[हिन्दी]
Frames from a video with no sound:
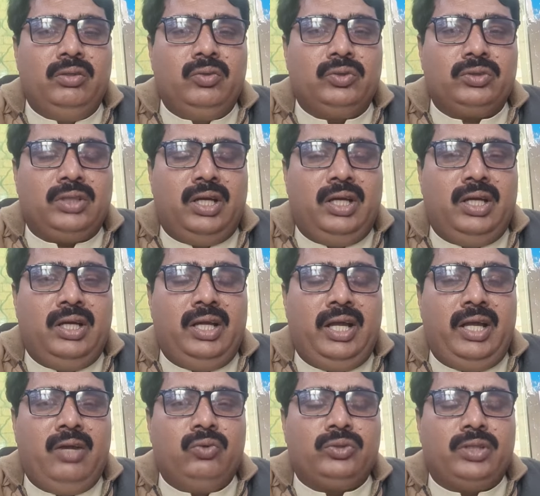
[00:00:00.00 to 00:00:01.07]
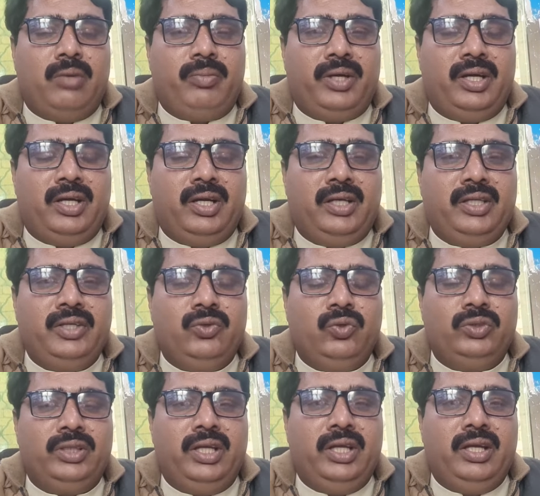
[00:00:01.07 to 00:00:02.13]
उसका है उसका पखाना ठीक हो
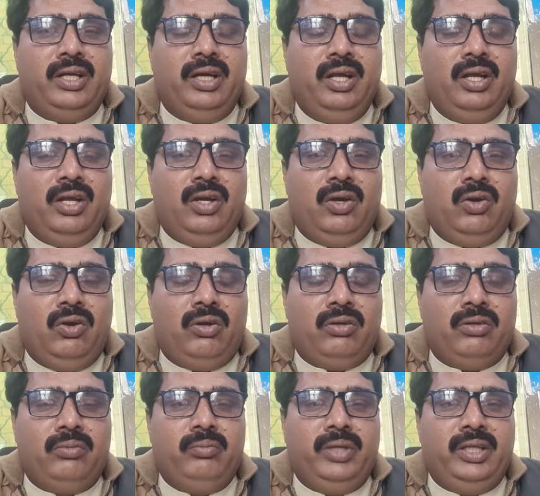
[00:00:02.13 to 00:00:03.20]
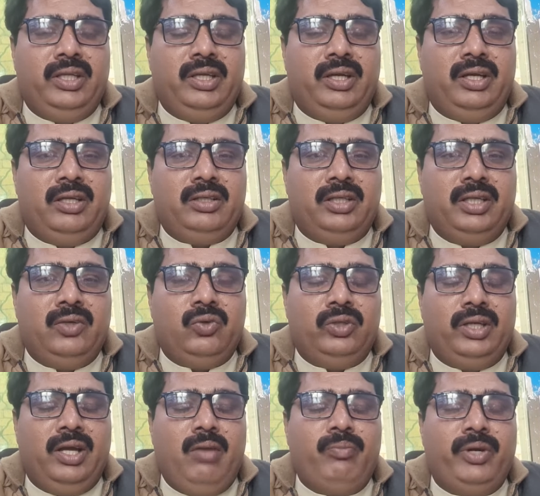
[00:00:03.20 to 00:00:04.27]
जाएगा और मेदे ठीक हो
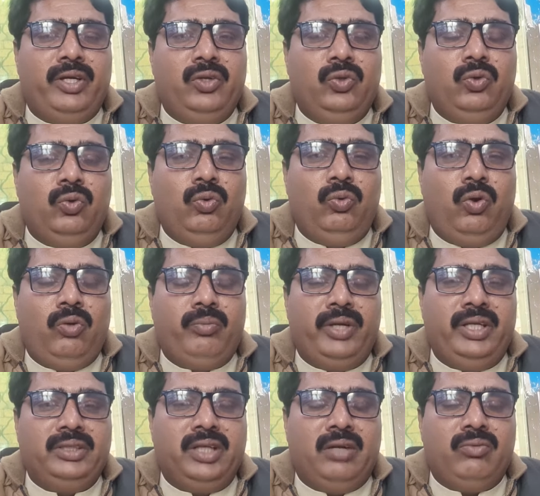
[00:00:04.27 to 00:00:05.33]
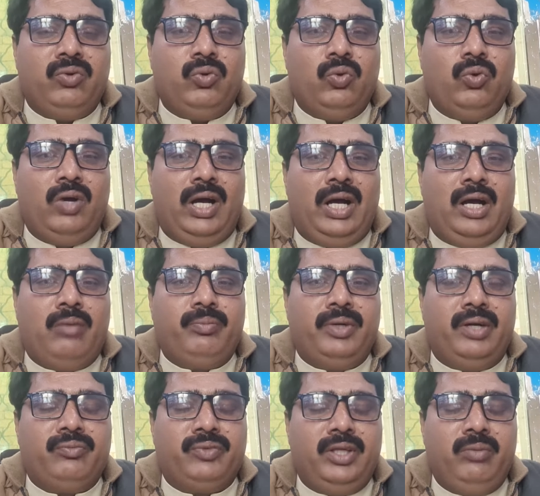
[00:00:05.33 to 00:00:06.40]
जाएगा बकरियों और बड़े जानवरों को आप
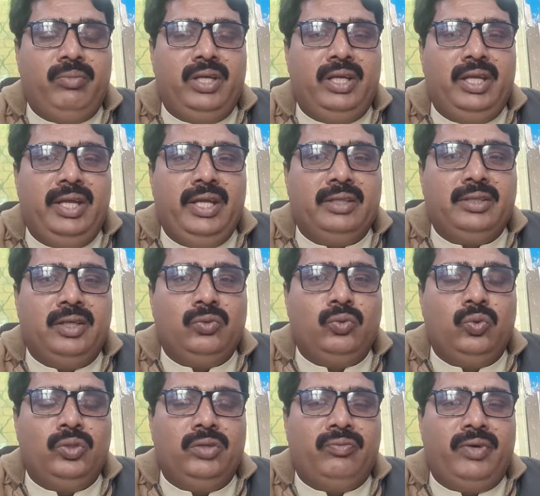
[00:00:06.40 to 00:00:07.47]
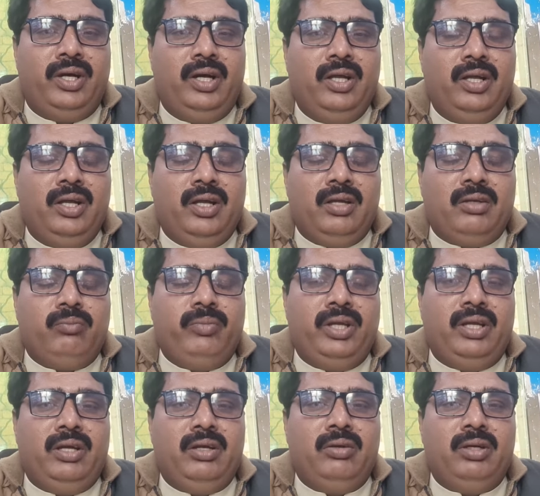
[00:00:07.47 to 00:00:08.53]
हफ्ते में एक या दो दफ़ा
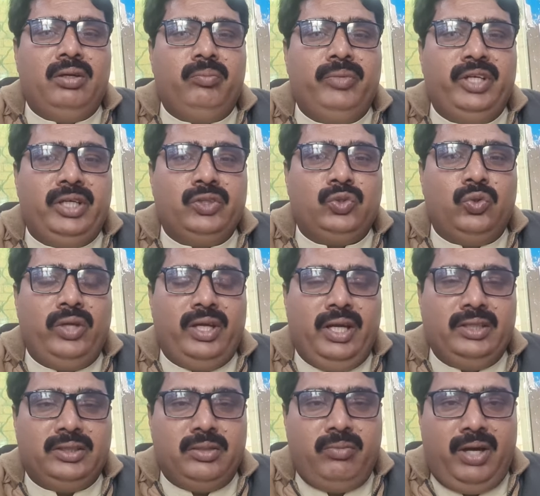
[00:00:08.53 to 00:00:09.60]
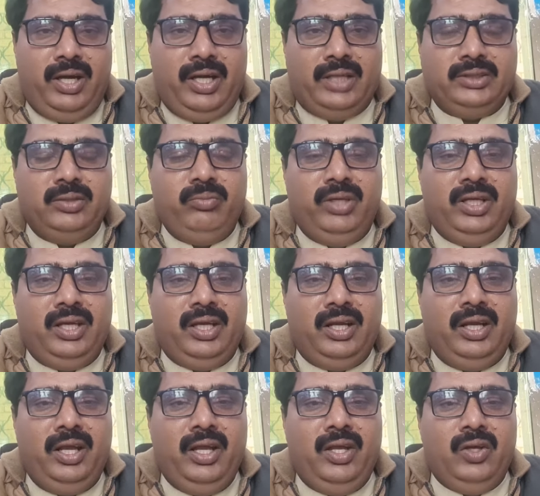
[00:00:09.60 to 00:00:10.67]
मीठे सोडे का इस्तेमाल ही
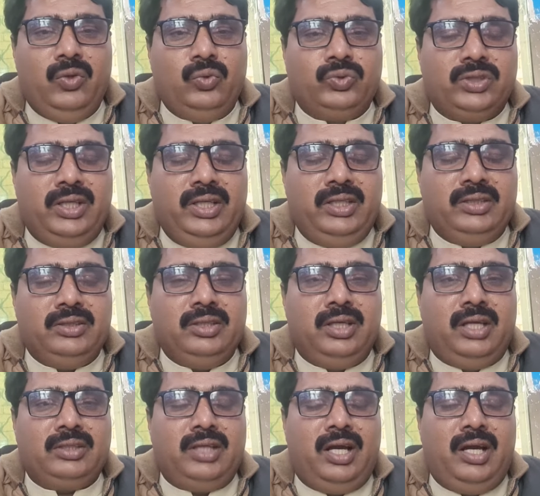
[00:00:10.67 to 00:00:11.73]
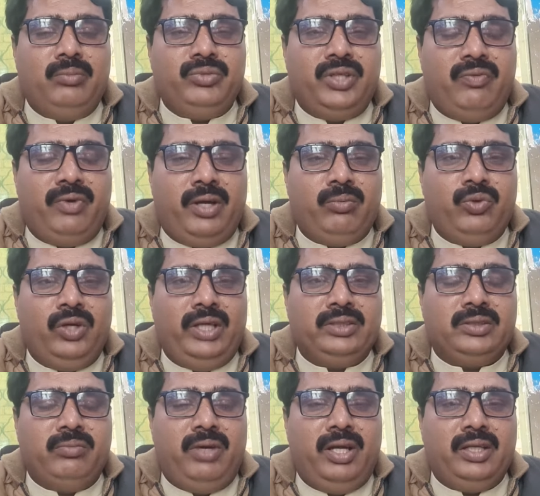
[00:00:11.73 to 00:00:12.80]
करें उसके लिए आम सा फार्मूला
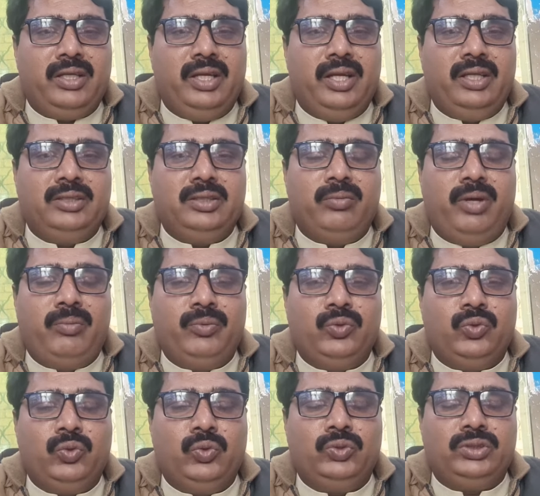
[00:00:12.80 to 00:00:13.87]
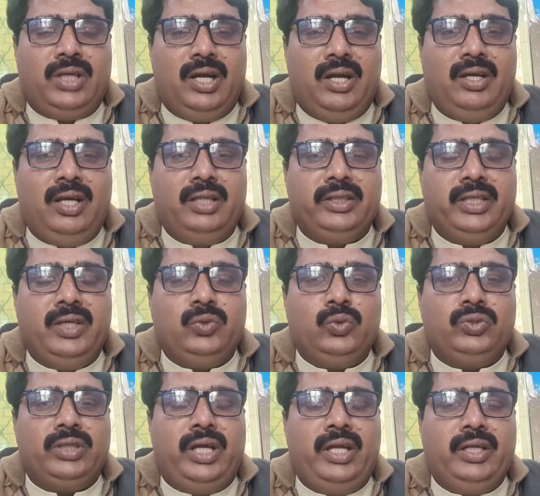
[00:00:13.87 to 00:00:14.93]
इस्तेमाल करें कि जब आप उनको चारा डालते हैं तो
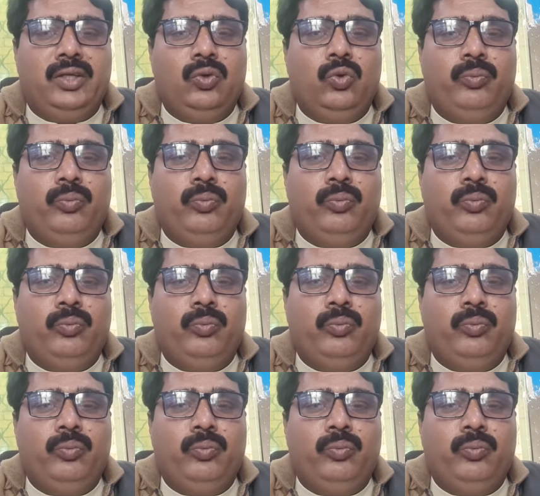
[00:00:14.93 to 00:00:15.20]
चारे के